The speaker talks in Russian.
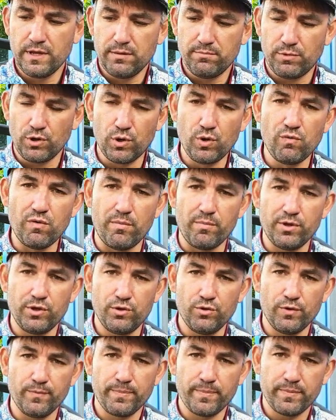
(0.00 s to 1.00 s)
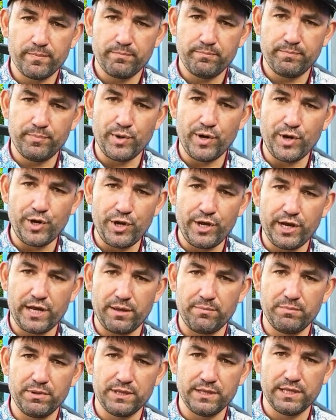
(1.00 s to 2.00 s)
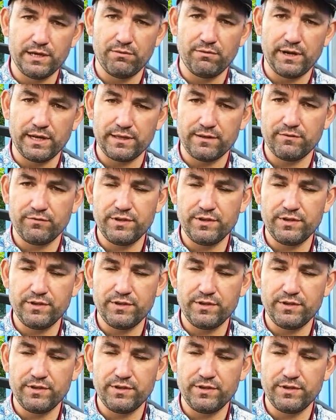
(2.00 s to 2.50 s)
Могу вам ее порекомендовать.